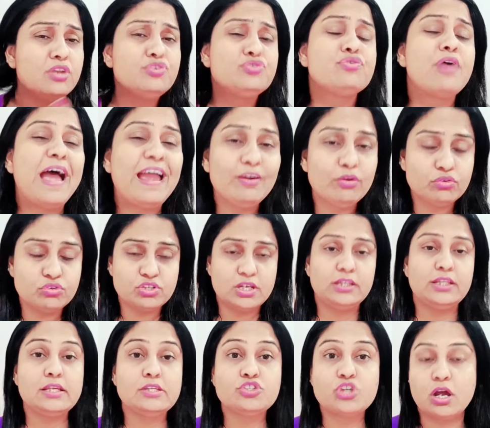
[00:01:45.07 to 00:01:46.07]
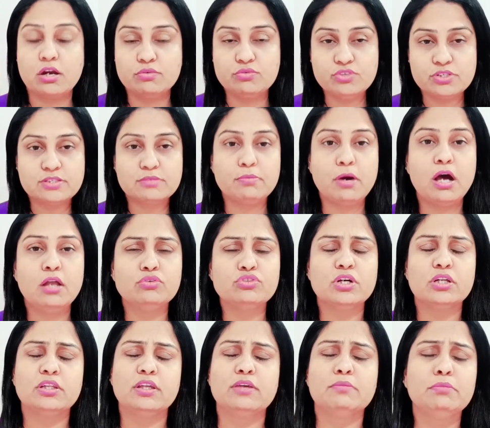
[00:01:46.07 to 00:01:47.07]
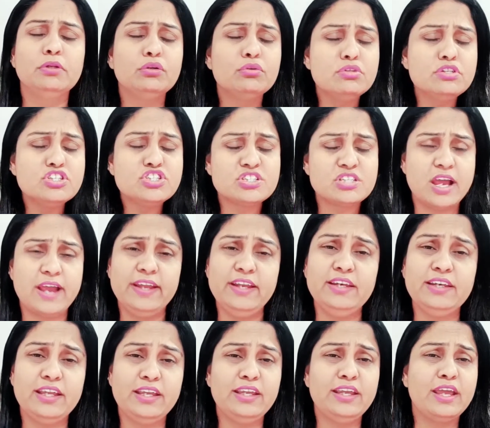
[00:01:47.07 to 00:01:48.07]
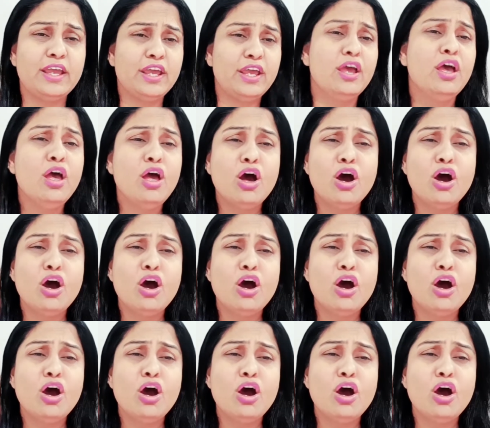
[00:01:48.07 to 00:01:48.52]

ड्राई हो जाते हैं झाड़ू जैसे बाल हो जाते हैं बिल्कुल शाइन नहीं है